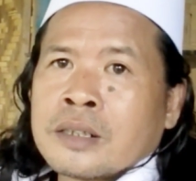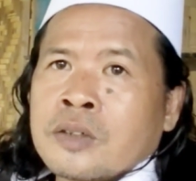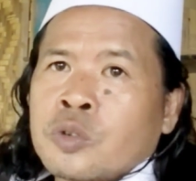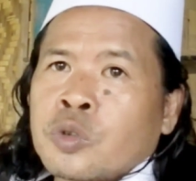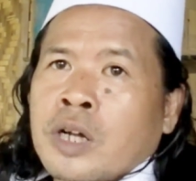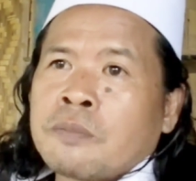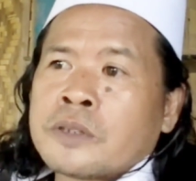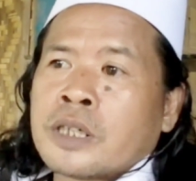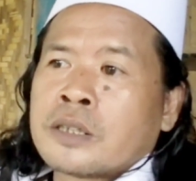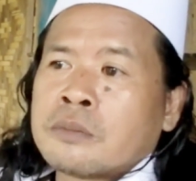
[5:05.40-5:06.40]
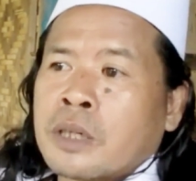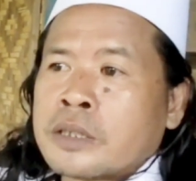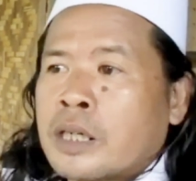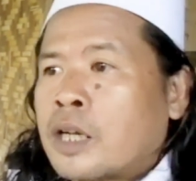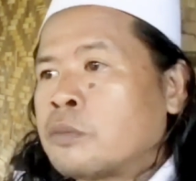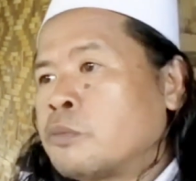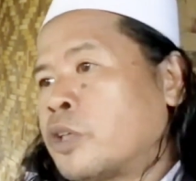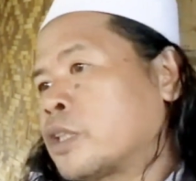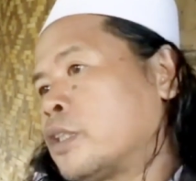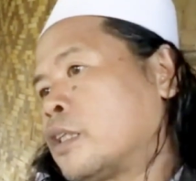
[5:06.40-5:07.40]
dan untuk apa santri banyak kalau
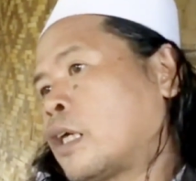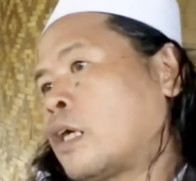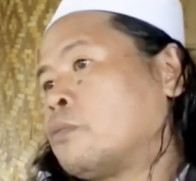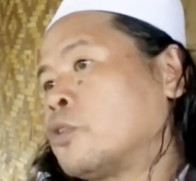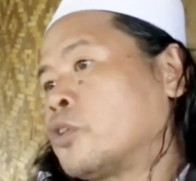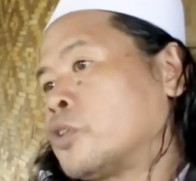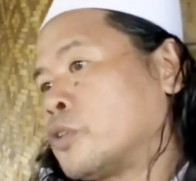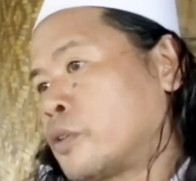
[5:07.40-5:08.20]
membuat kita takabur